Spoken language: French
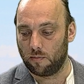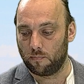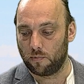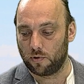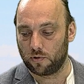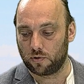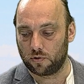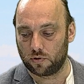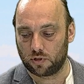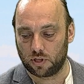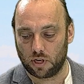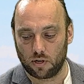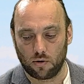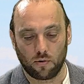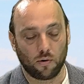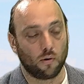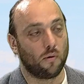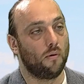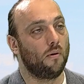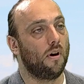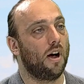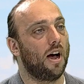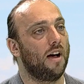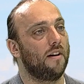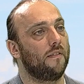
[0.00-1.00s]
euh, M.
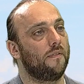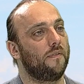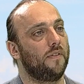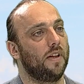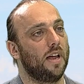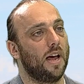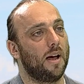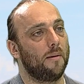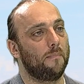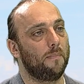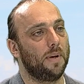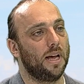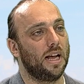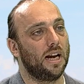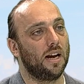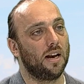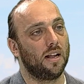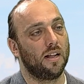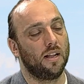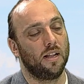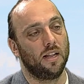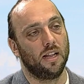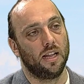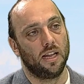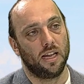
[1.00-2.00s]
Chalureau a fait appel
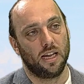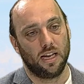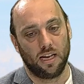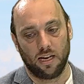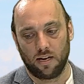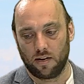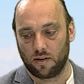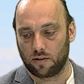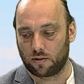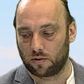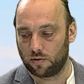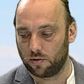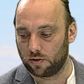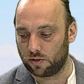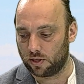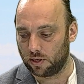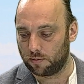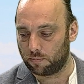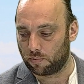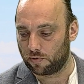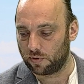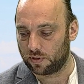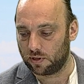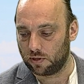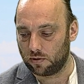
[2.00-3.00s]
et que cette
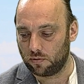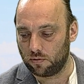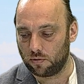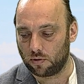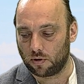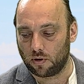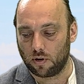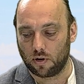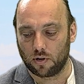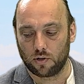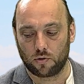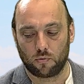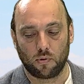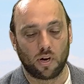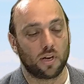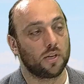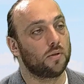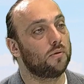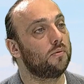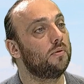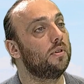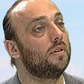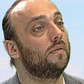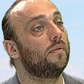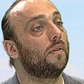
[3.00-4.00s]
procédure doit
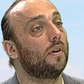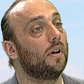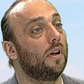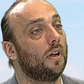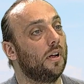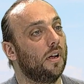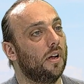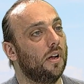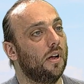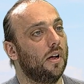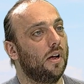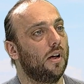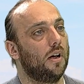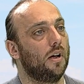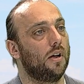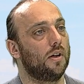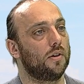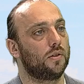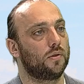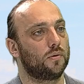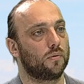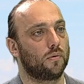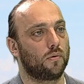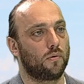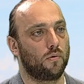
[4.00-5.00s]
suivre
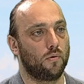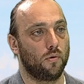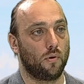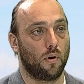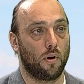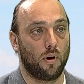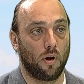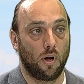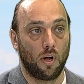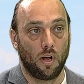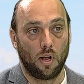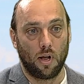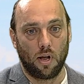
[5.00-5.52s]
son cours.